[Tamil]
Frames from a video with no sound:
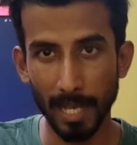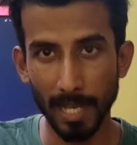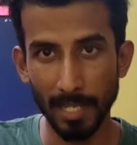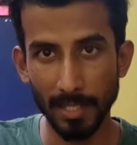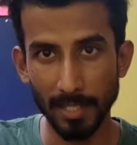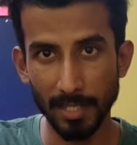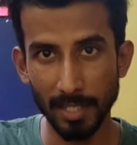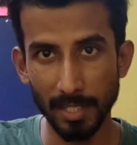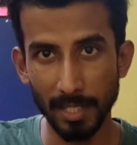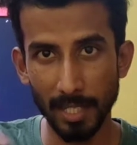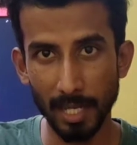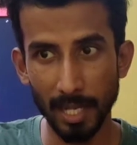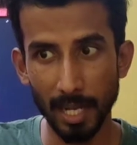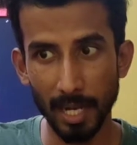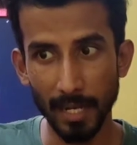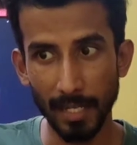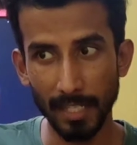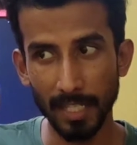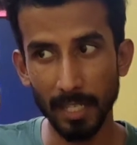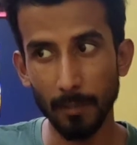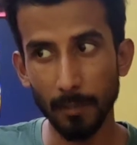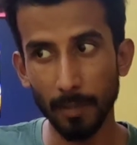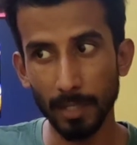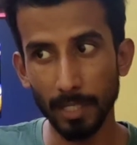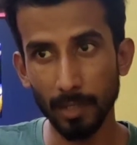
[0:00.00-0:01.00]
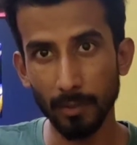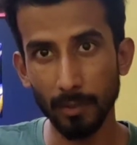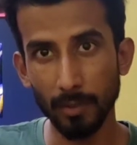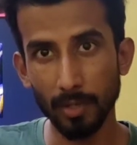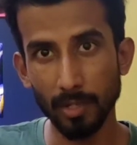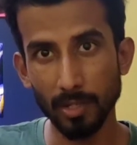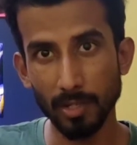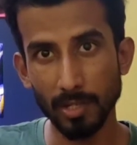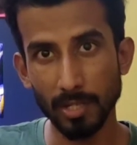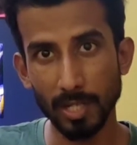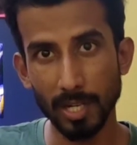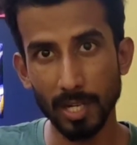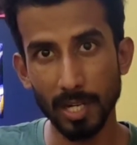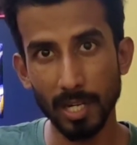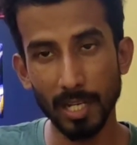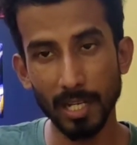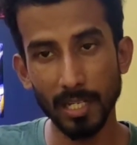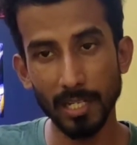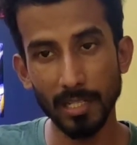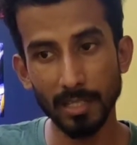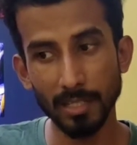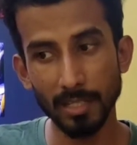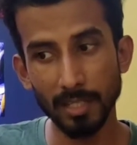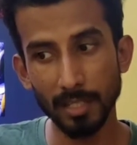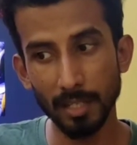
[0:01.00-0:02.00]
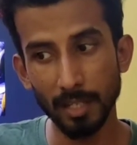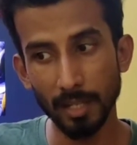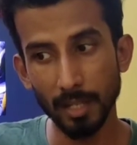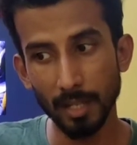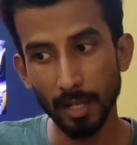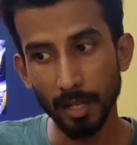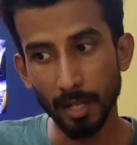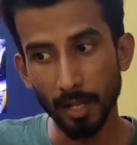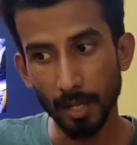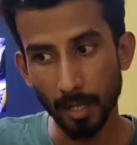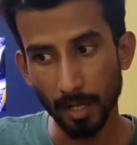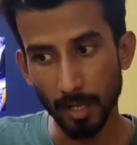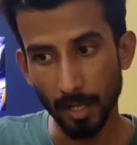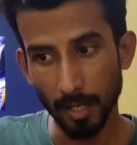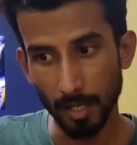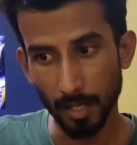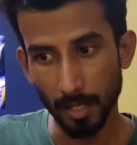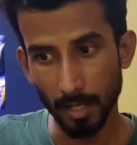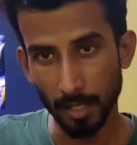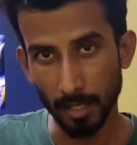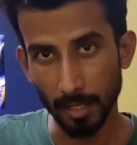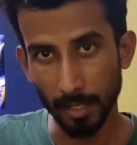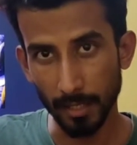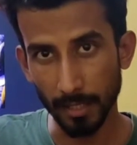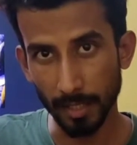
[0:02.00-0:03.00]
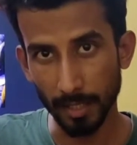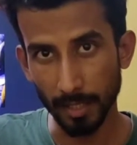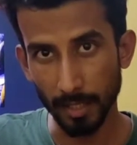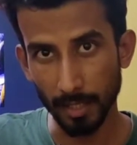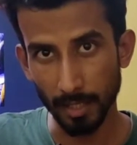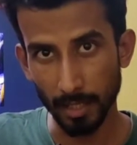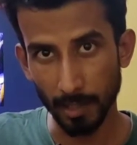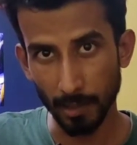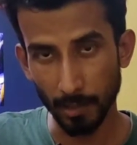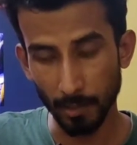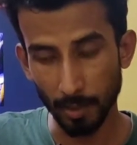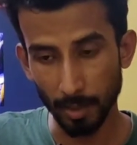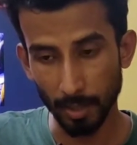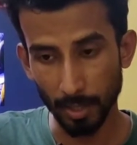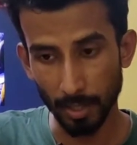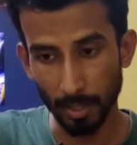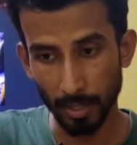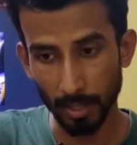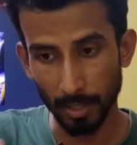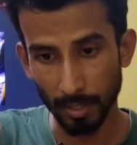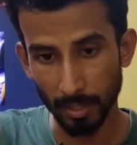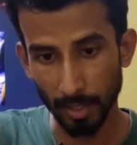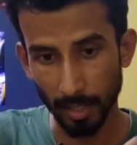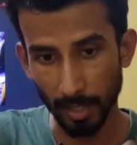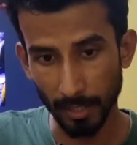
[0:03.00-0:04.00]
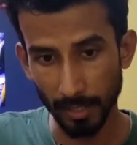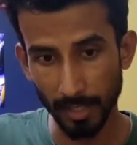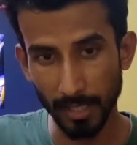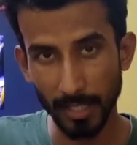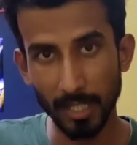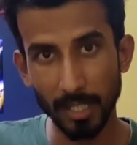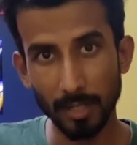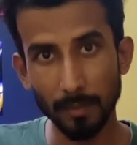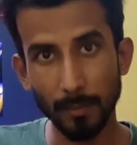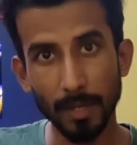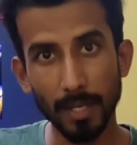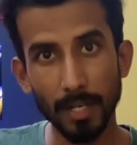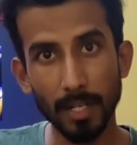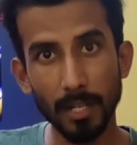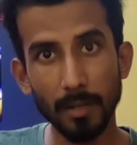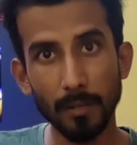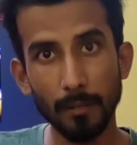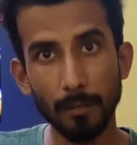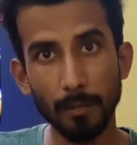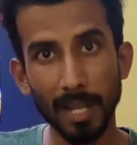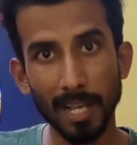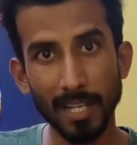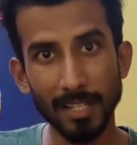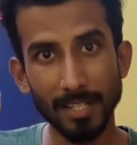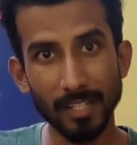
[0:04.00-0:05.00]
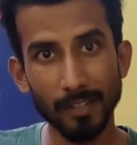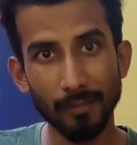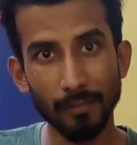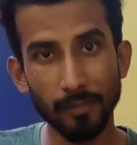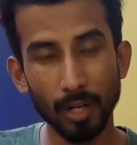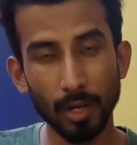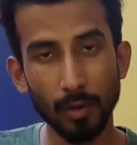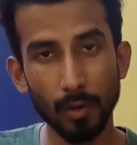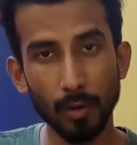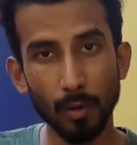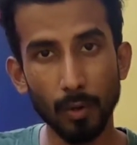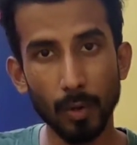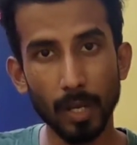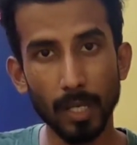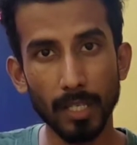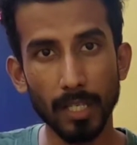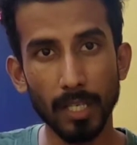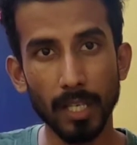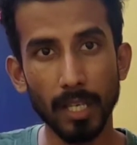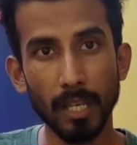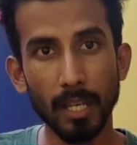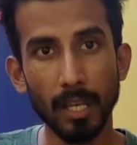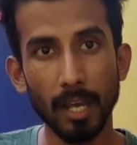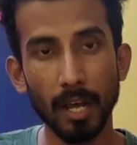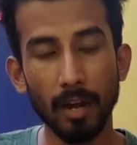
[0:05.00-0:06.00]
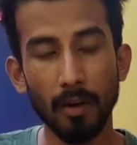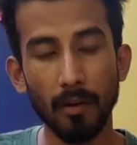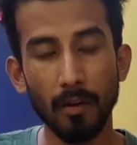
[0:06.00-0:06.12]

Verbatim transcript: பிளாஸ்டிக்கில் அடைக்கப்பட்ட ஒரு ஸ்டெர்லைஸ்டு கண்ட ஒரு கண்டெய்னர் மாதிரி பிளாஸ்டிக் ஃபுல்லாக உருவாக்கி